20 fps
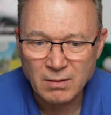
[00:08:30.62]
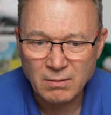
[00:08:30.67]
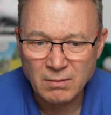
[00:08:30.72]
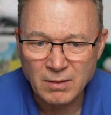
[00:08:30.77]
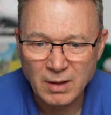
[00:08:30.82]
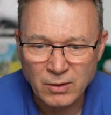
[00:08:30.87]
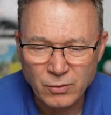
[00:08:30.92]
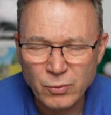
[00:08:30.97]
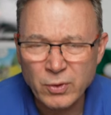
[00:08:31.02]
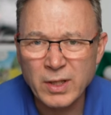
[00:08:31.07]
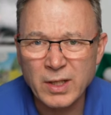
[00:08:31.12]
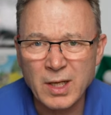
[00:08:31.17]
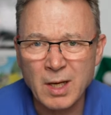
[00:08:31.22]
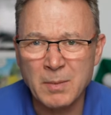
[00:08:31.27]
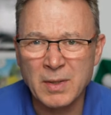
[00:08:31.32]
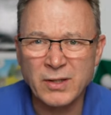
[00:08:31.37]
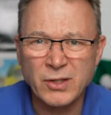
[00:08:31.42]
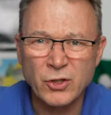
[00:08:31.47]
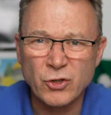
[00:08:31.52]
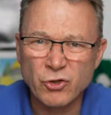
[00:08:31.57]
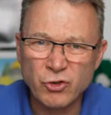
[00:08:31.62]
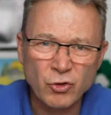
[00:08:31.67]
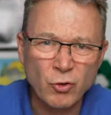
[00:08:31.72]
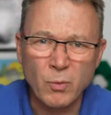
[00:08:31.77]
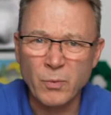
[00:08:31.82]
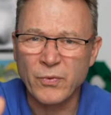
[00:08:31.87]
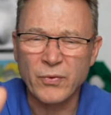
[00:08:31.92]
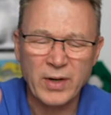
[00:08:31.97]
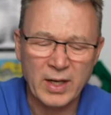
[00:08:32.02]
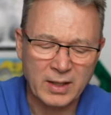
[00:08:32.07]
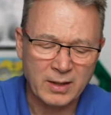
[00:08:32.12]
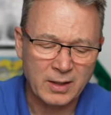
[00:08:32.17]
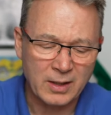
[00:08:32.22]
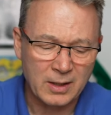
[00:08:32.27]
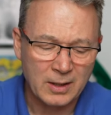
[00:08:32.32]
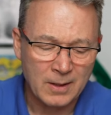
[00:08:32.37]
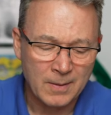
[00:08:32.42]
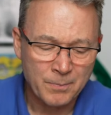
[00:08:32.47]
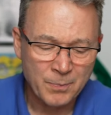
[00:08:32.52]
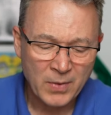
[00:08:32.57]
Natürlich kann man sich stumpf an
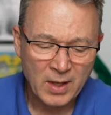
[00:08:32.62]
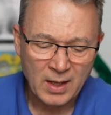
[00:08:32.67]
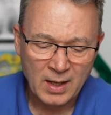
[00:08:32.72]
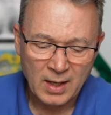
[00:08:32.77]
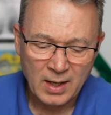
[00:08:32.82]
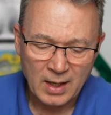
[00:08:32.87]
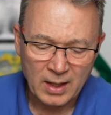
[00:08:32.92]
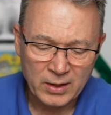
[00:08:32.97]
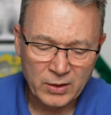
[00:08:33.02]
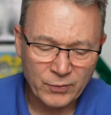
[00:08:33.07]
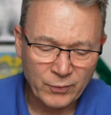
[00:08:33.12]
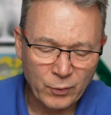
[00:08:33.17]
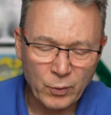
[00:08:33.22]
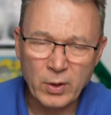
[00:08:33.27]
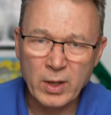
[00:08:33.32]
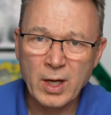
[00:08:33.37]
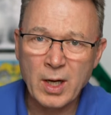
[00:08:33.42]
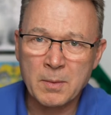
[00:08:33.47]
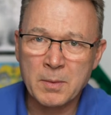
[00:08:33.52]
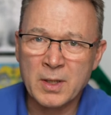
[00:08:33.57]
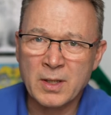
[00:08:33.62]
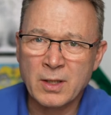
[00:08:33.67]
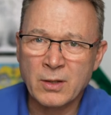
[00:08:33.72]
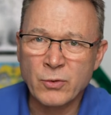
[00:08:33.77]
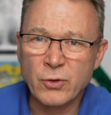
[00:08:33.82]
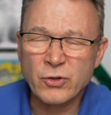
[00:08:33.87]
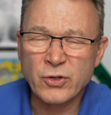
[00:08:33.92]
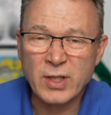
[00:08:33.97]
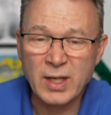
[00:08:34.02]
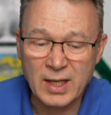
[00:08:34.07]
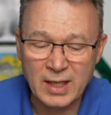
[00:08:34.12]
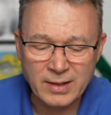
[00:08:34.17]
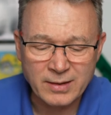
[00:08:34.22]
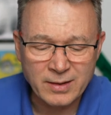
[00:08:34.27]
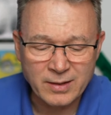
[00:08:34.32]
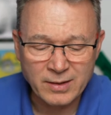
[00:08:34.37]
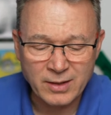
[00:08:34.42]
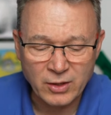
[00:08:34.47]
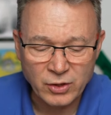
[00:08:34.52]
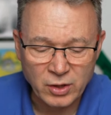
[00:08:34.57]
die, an die Vorgabe der Deutschen
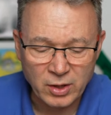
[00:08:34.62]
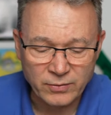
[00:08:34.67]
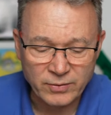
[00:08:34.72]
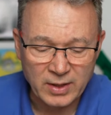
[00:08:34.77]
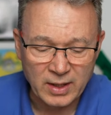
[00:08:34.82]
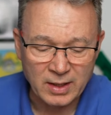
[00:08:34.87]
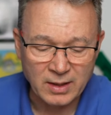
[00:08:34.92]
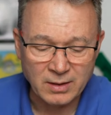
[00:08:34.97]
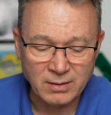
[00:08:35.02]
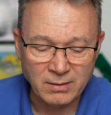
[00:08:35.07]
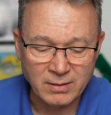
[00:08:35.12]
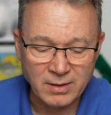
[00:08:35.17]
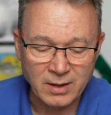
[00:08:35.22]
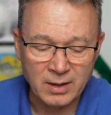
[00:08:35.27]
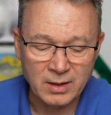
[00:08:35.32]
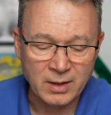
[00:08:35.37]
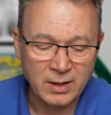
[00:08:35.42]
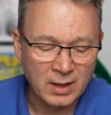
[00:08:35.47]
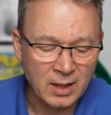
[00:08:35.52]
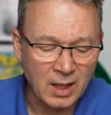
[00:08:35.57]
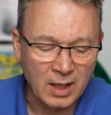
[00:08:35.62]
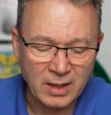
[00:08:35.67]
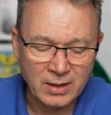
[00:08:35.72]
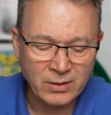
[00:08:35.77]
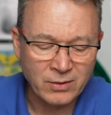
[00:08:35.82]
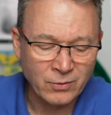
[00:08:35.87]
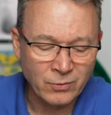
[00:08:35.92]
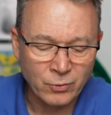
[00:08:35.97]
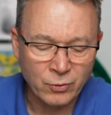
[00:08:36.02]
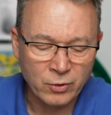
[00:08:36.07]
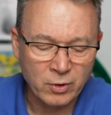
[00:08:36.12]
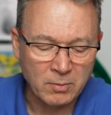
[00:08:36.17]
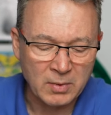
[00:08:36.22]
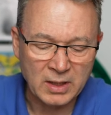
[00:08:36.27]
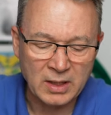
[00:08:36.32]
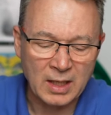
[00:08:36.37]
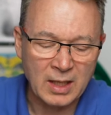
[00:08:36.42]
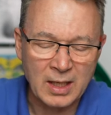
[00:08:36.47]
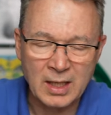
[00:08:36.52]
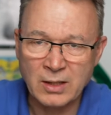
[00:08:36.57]
Rasengesellschaft halten und sagen, hier 1 zu
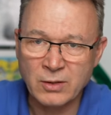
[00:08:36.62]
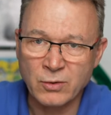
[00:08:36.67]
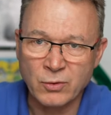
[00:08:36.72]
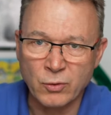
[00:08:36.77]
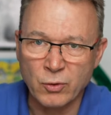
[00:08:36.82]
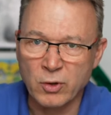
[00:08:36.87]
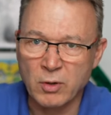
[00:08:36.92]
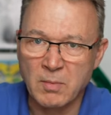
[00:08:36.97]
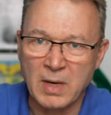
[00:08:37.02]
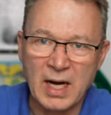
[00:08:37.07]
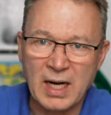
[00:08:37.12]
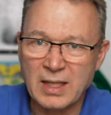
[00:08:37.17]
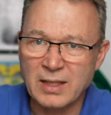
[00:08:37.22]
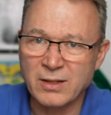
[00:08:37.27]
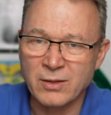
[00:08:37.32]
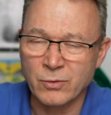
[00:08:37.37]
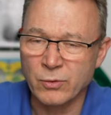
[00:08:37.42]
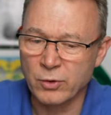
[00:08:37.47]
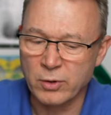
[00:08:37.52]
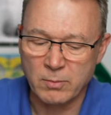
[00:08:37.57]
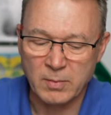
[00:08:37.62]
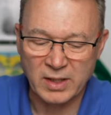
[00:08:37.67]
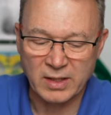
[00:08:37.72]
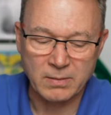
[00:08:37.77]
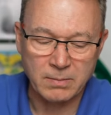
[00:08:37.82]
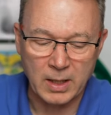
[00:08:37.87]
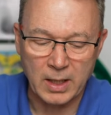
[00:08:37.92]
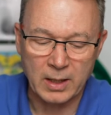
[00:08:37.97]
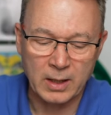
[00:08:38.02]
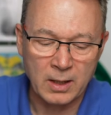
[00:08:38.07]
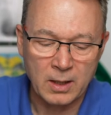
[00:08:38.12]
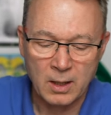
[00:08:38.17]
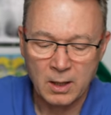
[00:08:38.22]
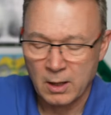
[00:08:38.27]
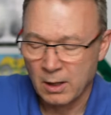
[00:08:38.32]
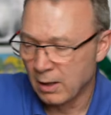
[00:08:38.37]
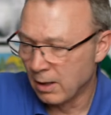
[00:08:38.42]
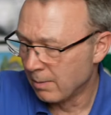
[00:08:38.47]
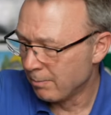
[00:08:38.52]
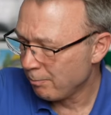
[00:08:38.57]
0,3 zu 0,8 zu 0,2,
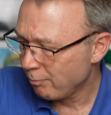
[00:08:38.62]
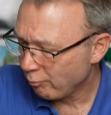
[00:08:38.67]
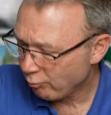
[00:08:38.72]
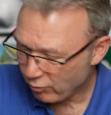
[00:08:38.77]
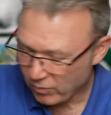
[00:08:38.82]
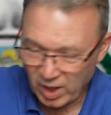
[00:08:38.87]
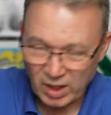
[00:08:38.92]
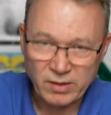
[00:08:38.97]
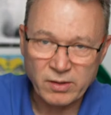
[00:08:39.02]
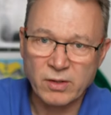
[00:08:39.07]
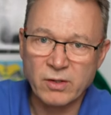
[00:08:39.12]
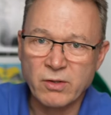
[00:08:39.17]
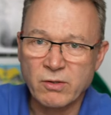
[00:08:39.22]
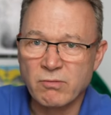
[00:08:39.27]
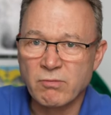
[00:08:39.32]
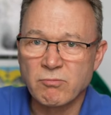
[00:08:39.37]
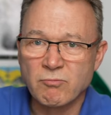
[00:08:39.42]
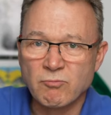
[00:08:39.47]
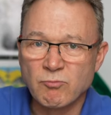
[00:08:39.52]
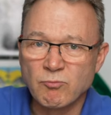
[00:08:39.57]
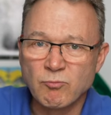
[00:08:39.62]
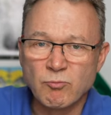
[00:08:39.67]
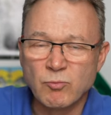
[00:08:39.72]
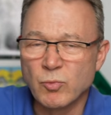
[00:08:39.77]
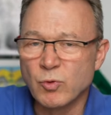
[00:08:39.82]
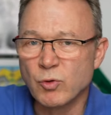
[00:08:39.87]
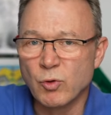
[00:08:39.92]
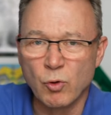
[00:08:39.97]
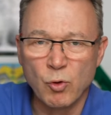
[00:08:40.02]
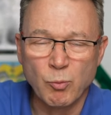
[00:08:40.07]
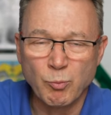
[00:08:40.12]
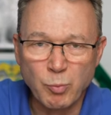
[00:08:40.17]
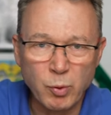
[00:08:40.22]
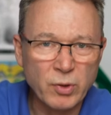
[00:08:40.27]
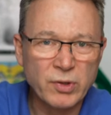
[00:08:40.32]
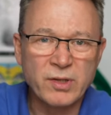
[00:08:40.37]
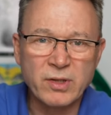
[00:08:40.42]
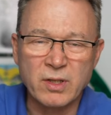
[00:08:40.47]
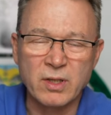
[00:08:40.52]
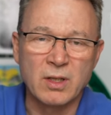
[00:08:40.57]
das ist eine
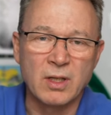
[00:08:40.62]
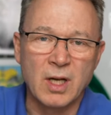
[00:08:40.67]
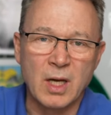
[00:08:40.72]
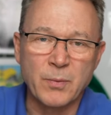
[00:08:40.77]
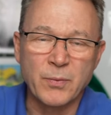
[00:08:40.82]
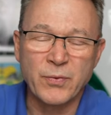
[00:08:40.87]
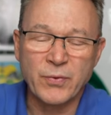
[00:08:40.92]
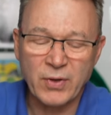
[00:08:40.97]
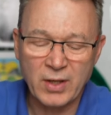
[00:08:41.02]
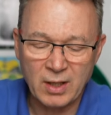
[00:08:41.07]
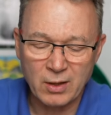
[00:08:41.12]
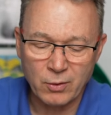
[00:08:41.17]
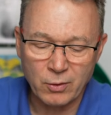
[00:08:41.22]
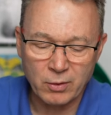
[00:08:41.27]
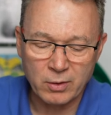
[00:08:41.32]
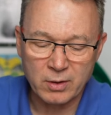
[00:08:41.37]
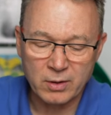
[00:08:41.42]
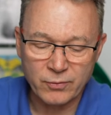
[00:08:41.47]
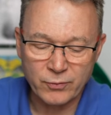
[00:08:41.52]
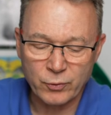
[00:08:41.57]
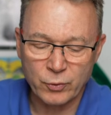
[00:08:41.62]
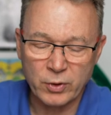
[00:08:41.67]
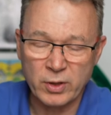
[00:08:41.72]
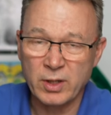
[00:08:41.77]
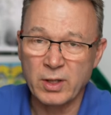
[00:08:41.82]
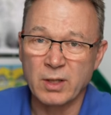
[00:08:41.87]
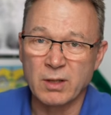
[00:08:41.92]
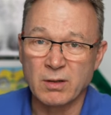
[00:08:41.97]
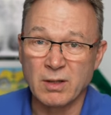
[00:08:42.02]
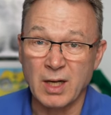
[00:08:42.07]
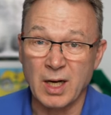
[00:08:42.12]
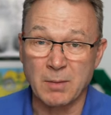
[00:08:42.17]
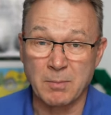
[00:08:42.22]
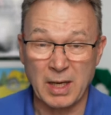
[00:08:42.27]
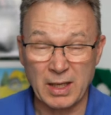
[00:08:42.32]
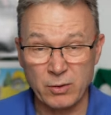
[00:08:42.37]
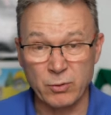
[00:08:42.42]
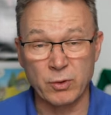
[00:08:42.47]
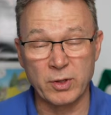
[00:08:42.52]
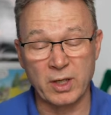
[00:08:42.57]
robuste Empfehlung für die drei
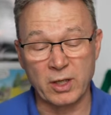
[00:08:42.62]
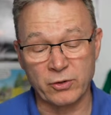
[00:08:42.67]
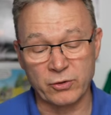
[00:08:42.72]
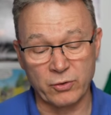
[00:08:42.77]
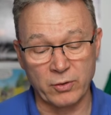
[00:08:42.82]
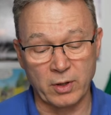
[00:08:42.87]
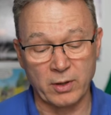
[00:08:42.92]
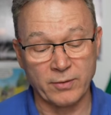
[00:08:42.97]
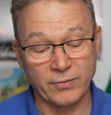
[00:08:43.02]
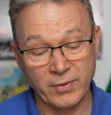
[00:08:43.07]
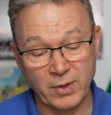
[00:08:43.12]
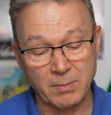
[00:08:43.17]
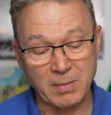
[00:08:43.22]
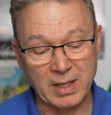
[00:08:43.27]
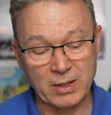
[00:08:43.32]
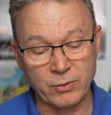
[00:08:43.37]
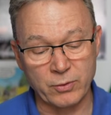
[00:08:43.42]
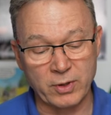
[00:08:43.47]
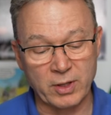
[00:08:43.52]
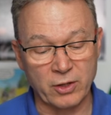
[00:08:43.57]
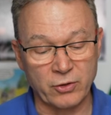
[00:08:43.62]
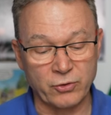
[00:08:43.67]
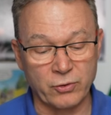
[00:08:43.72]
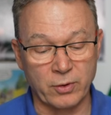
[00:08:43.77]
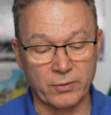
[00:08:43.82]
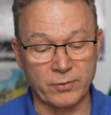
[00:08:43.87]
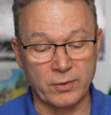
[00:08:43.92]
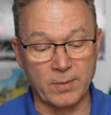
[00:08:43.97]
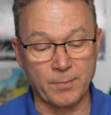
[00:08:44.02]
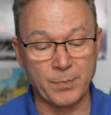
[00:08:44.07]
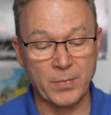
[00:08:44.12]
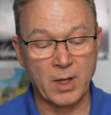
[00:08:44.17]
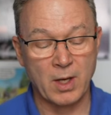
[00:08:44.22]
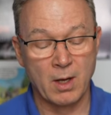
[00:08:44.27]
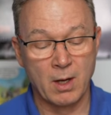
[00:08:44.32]
Makronährstoffe, äh, vier Makronährstoffe.